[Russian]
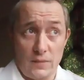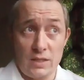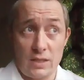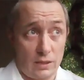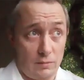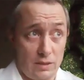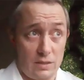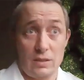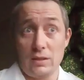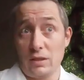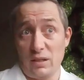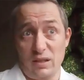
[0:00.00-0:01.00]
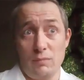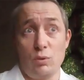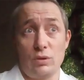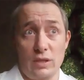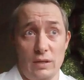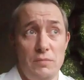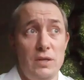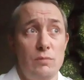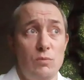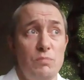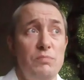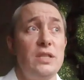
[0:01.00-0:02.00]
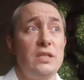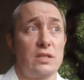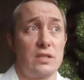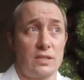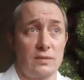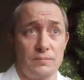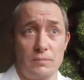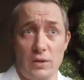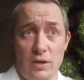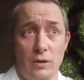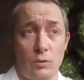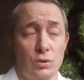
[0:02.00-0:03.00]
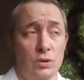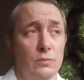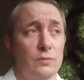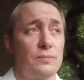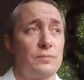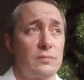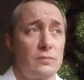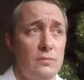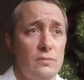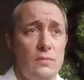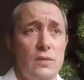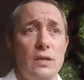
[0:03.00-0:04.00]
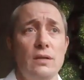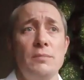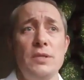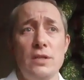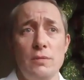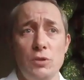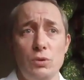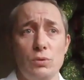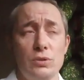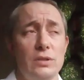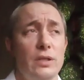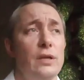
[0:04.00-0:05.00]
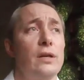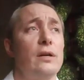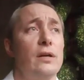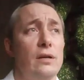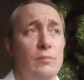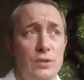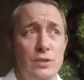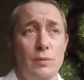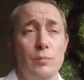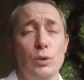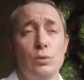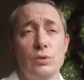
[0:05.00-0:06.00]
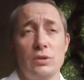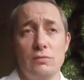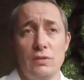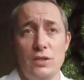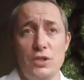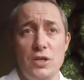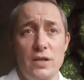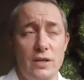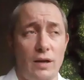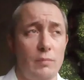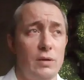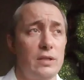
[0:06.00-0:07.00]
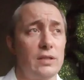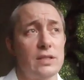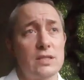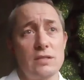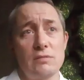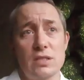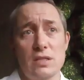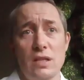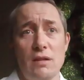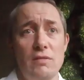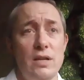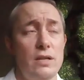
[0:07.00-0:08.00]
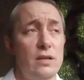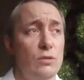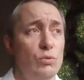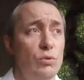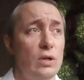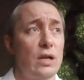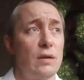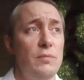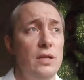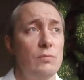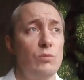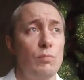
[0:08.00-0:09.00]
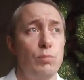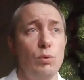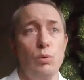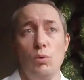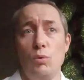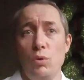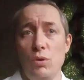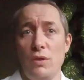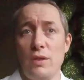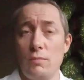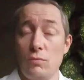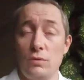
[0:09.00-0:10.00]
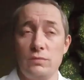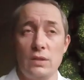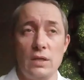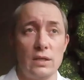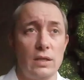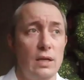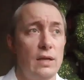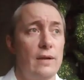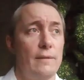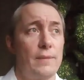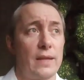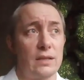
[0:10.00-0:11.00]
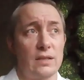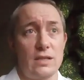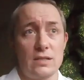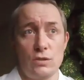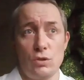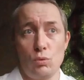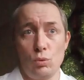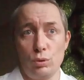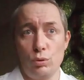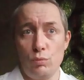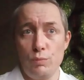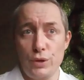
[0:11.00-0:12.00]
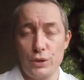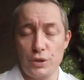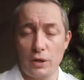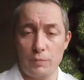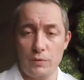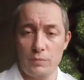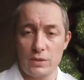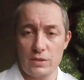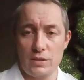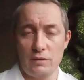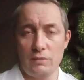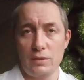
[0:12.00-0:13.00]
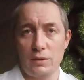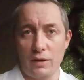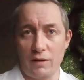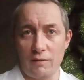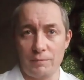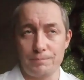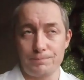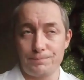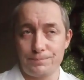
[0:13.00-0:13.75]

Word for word: И, соответственно, это требует как минимум месяца, по-хорошему, а, медикаментозного лечения, реабилитации, восстановления, ну и как минимум полугода, на мой взгляд, отказа от любых черепно-мозговых травм